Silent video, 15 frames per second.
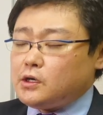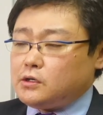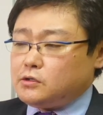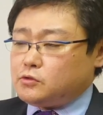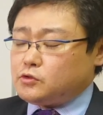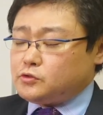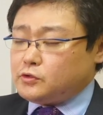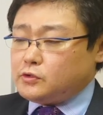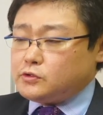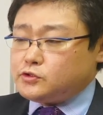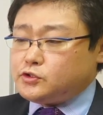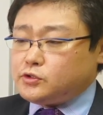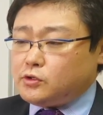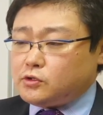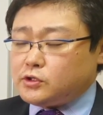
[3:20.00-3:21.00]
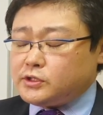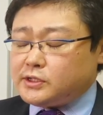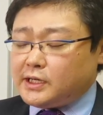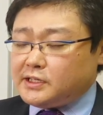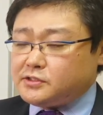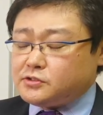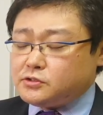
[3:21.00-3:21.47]
この中国に
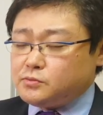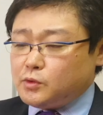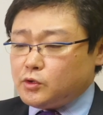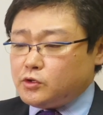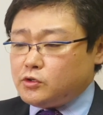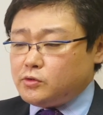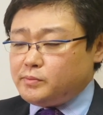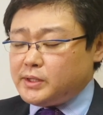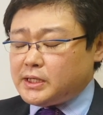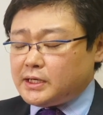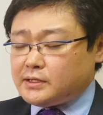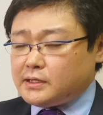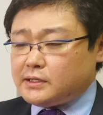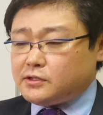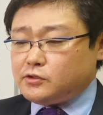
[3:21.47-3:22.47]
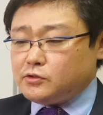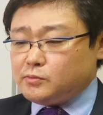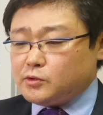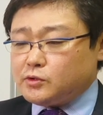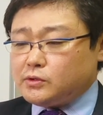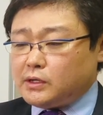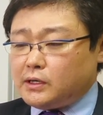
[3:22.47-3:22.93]
対するものの見方という
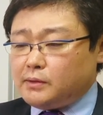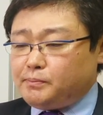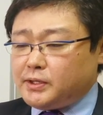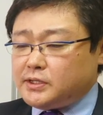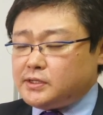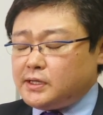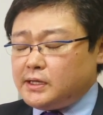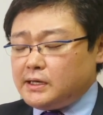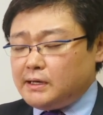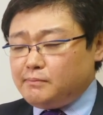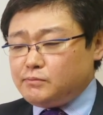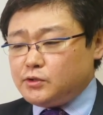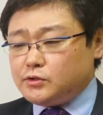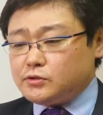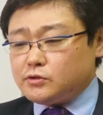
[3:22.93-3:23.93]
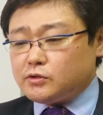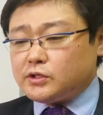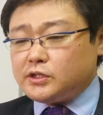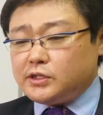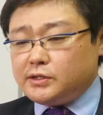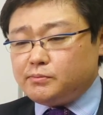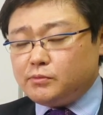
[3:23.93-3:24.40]
ものがやっぱり天安門の
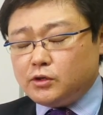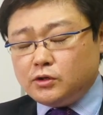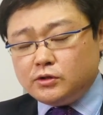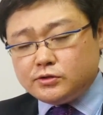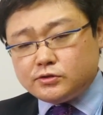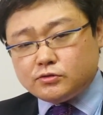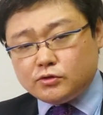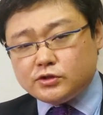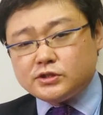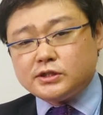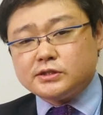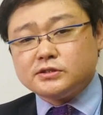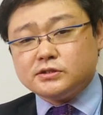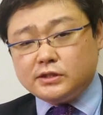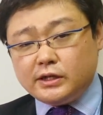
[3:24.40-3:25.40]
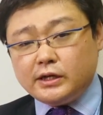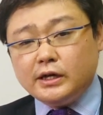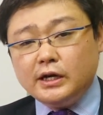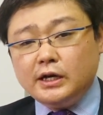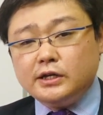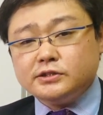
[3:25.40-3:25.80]
時にもう少しですね